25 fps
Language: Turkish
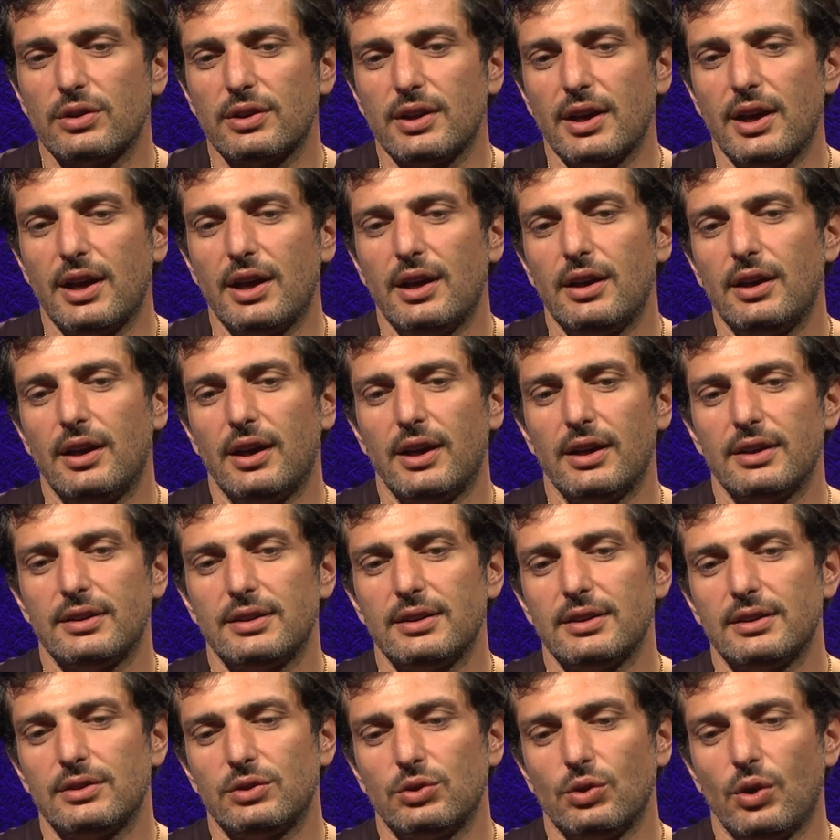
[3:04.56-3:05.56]
daha
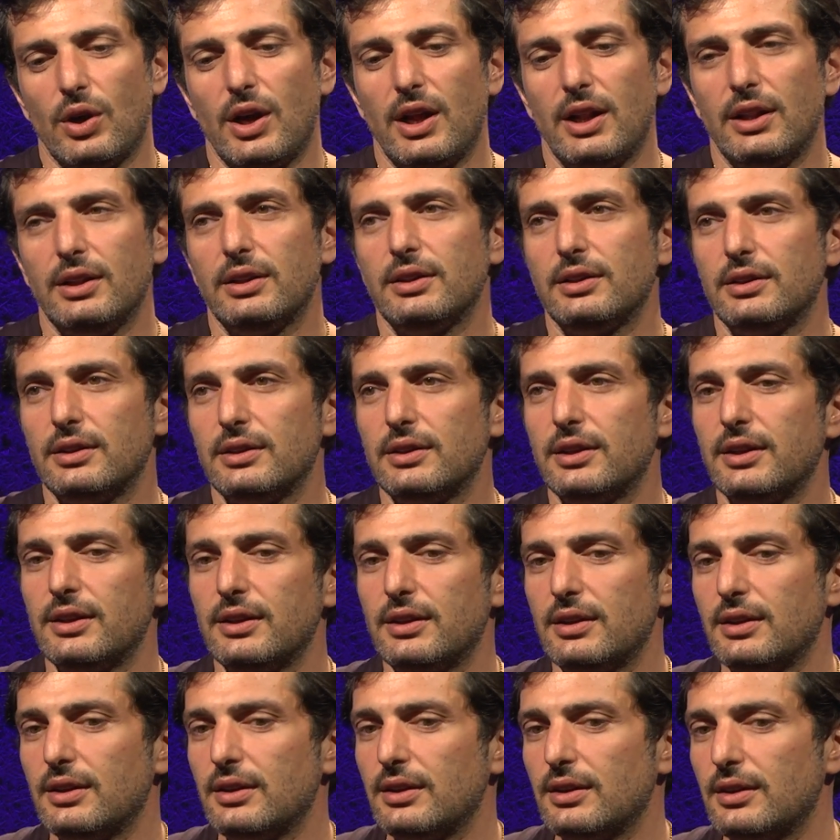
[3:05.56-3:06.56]
artık doğal
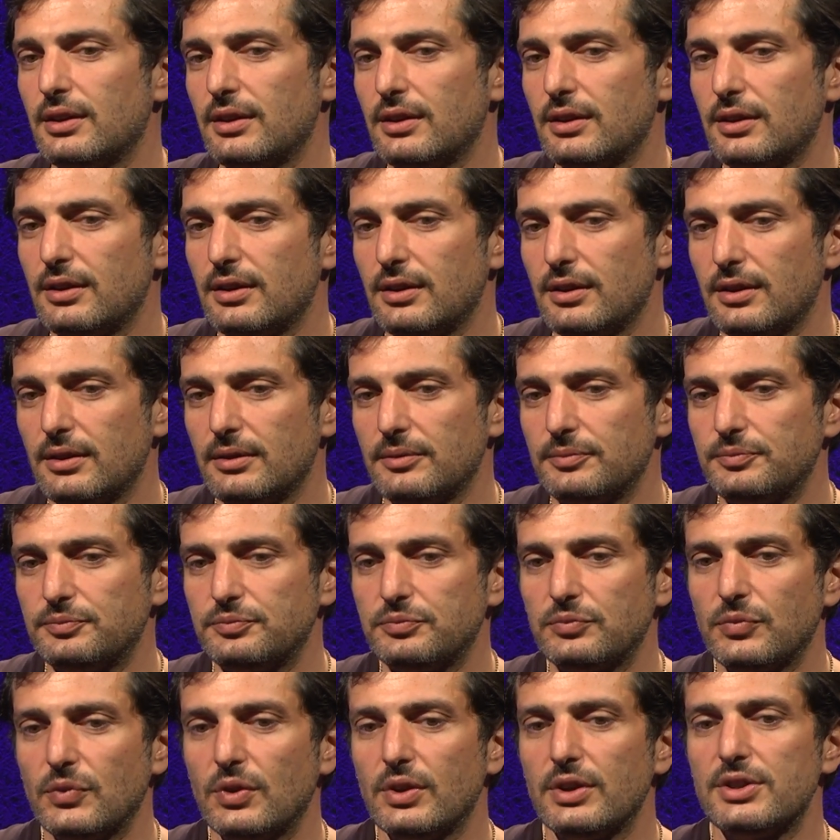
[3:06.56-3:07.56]
e,
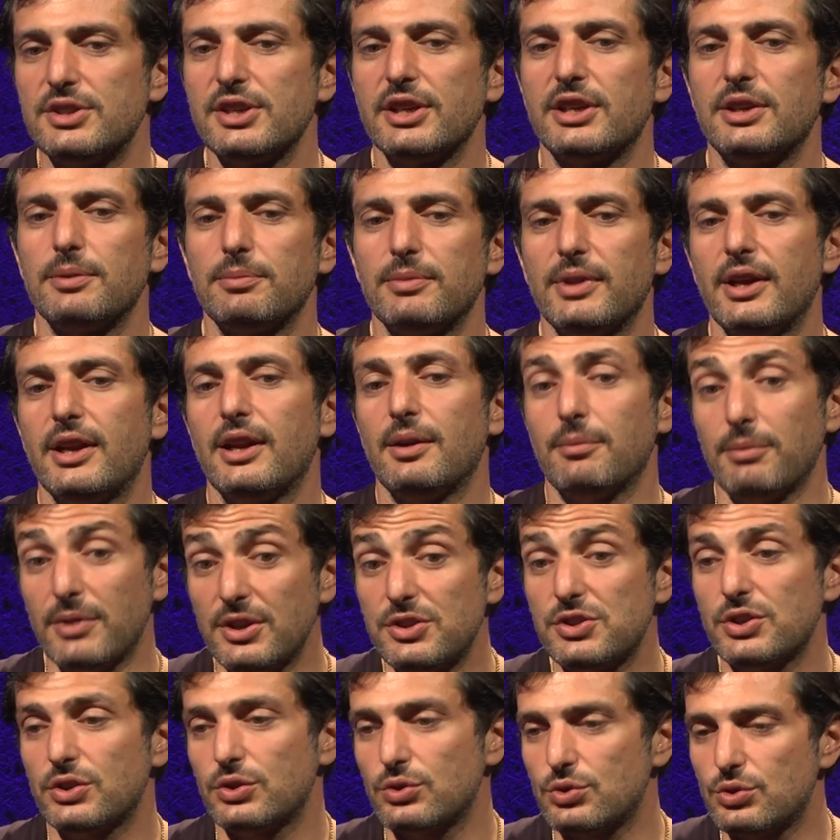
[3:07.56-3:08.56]
çekimler yapmaya
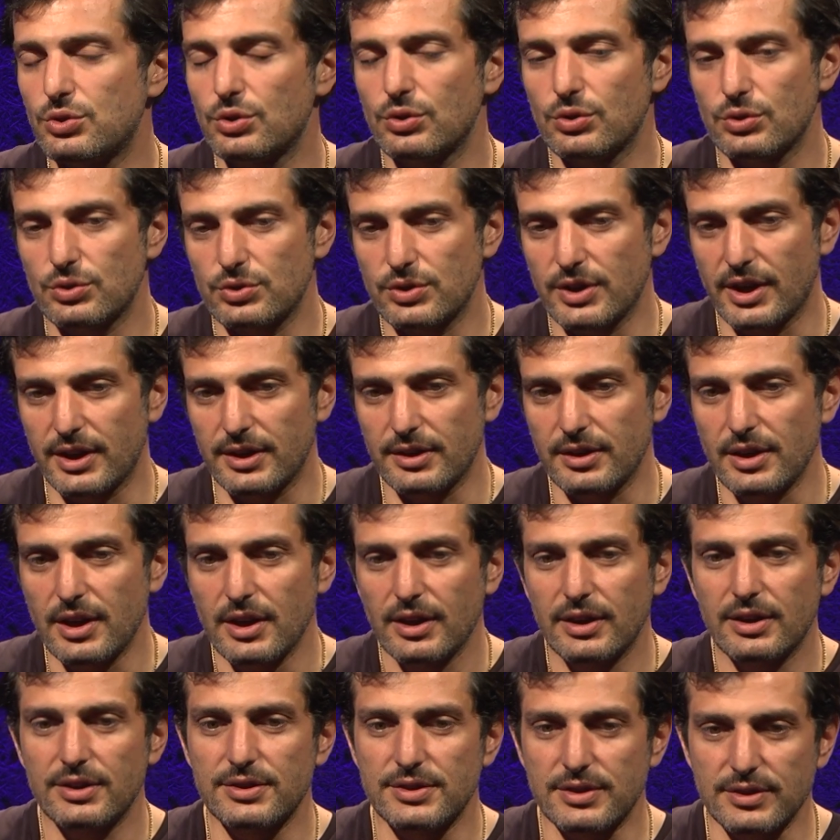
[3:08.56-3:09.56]
çalışıyoruz. Yani
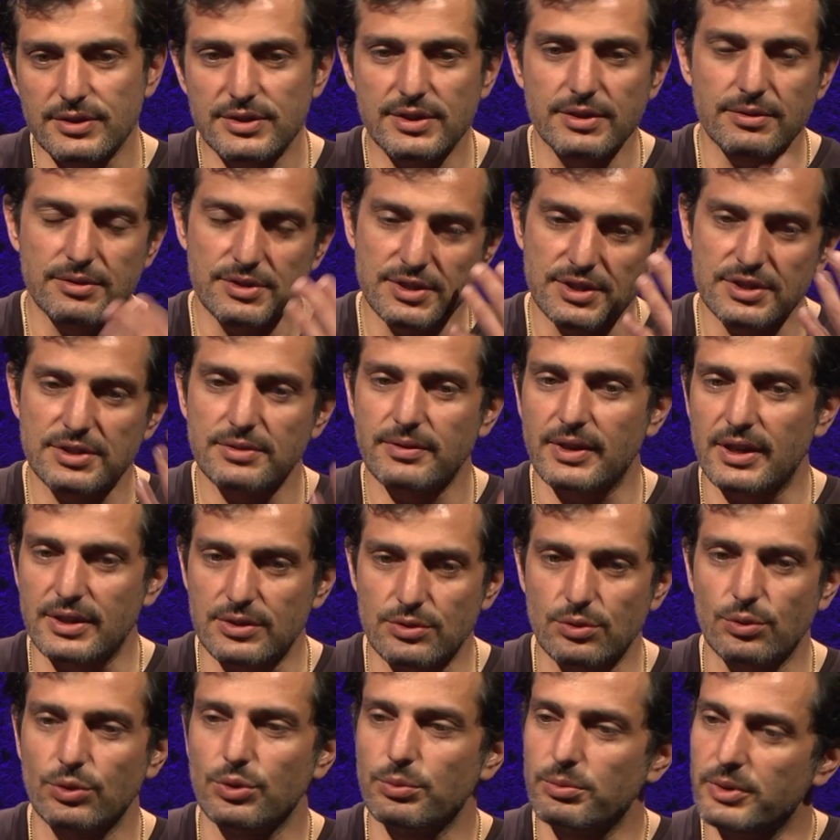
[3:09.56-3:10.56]
kızın sevicesi varsa
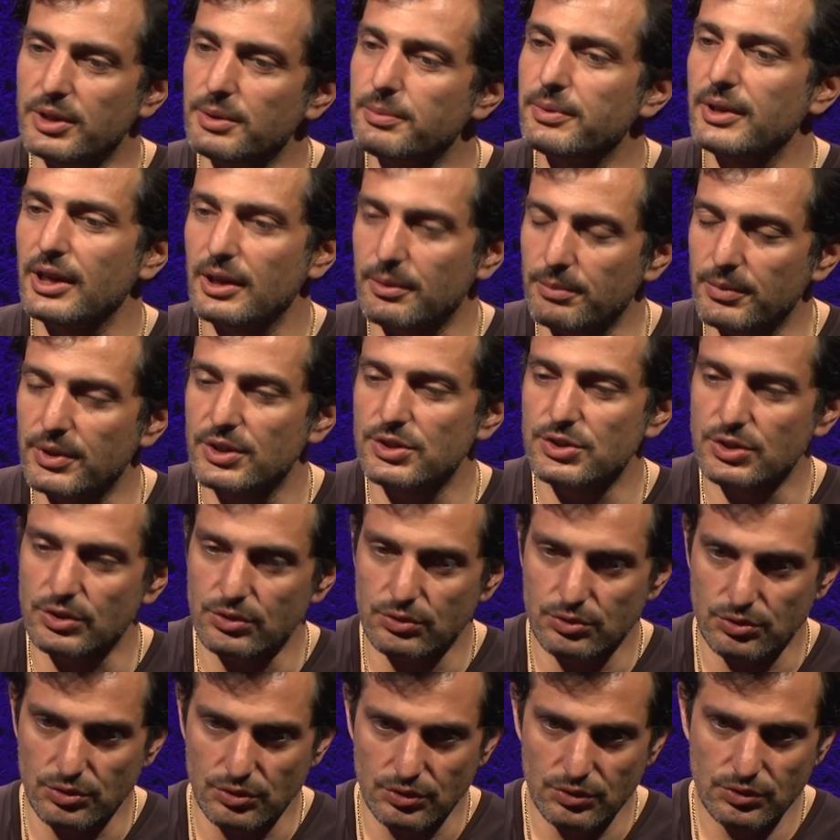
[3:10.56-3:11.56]
onu bile bırakmaya
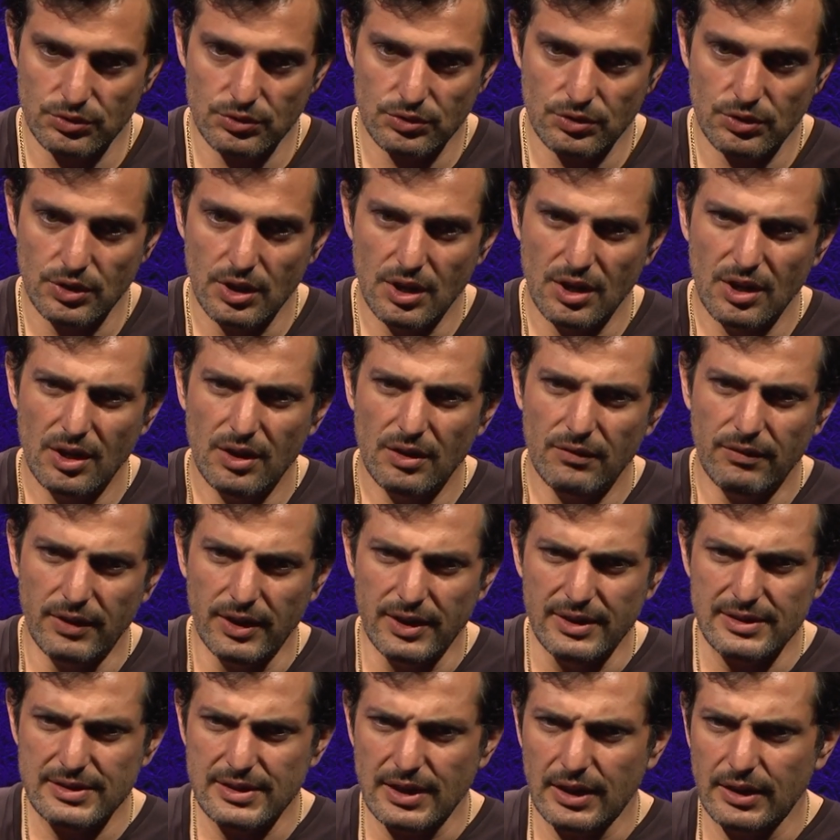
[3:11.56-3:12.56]
çalışıyoruz. Ve
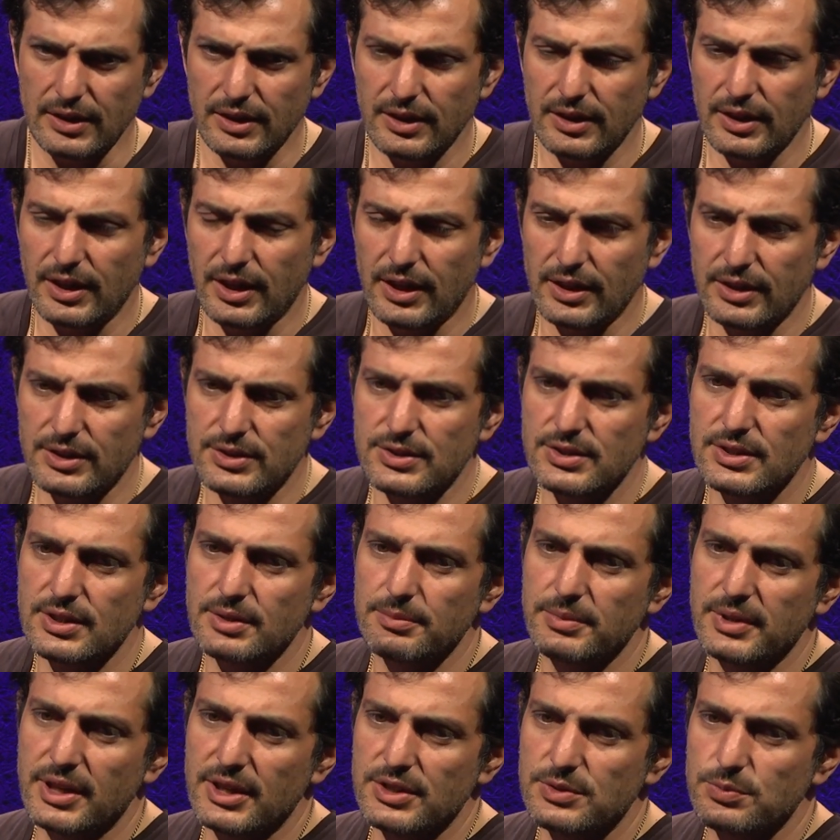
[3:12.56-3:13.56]
insanların algısı da
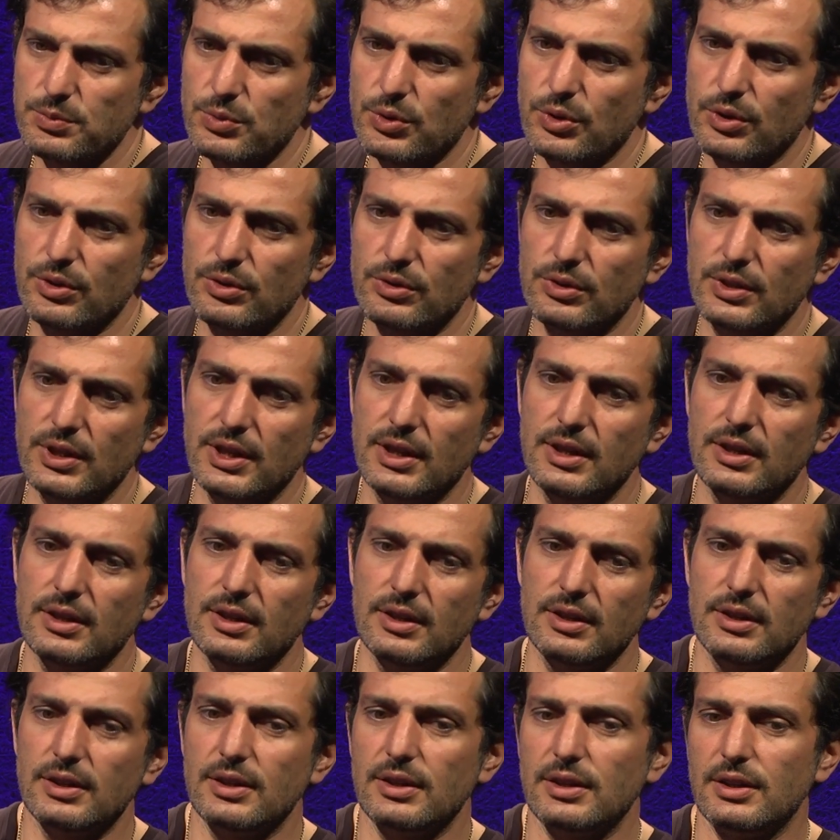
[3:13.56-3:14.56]
biraz bu yönde
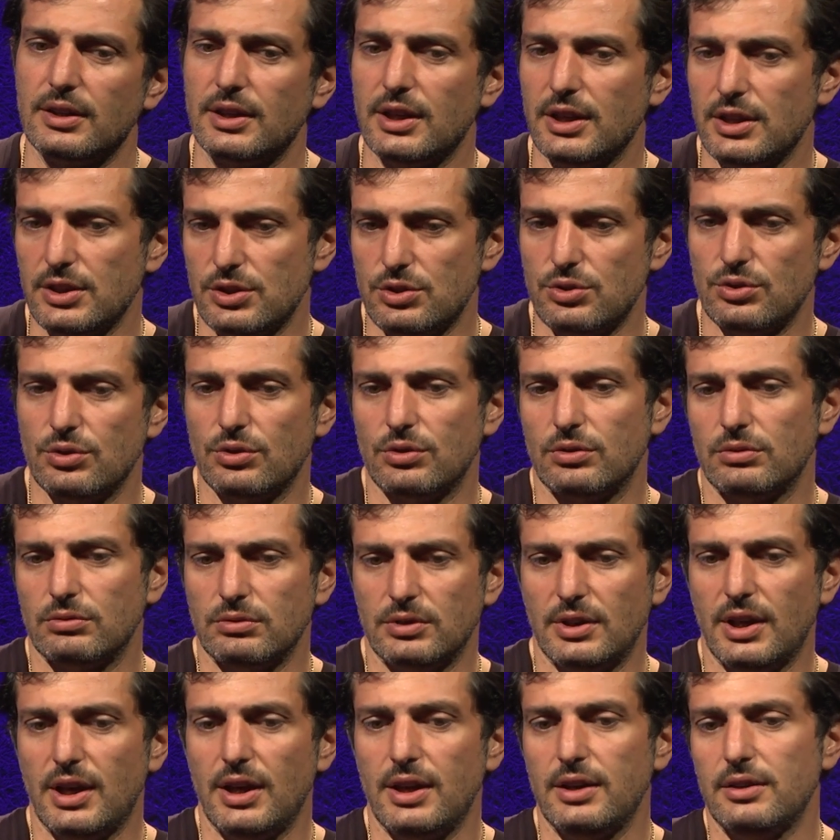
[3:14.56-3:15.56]
e, gelişiyor.
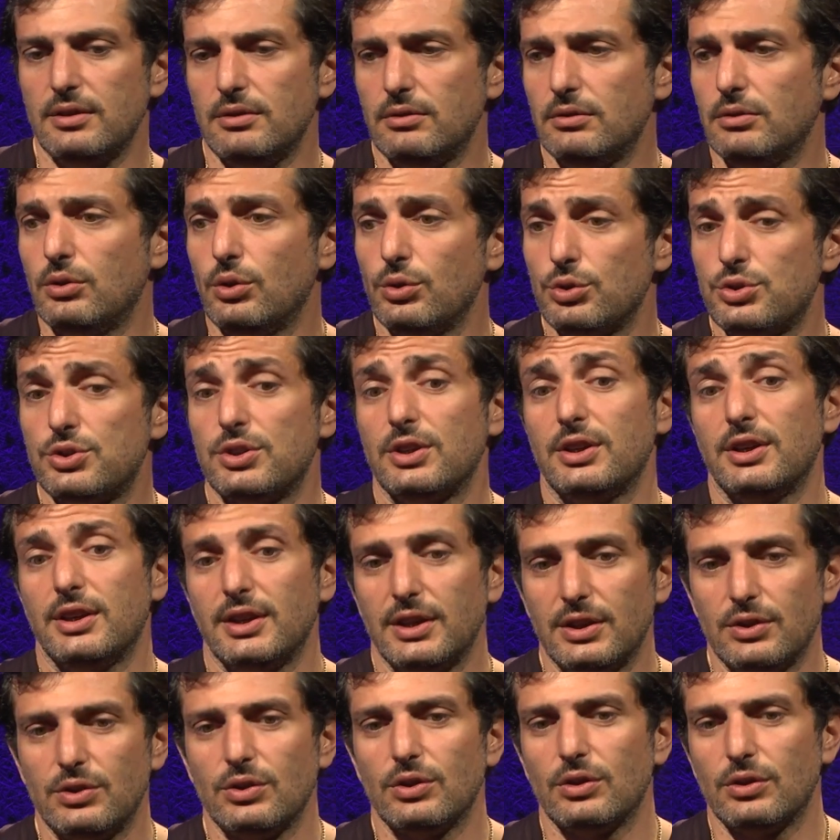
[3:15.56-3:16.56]
Daha hoşlarına
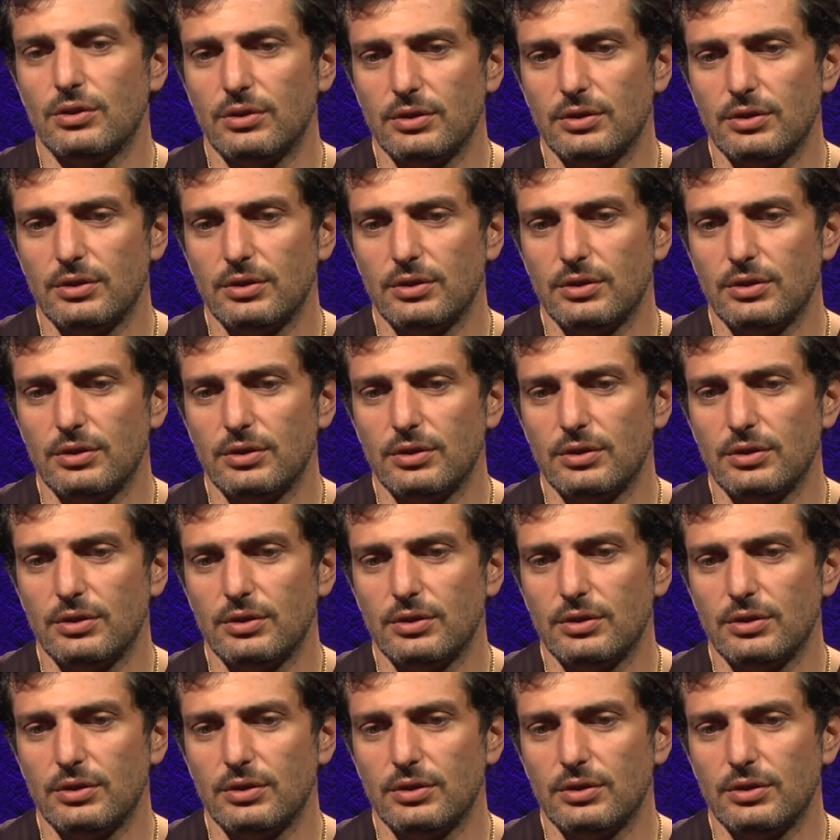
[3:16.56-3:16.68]
gidiyor.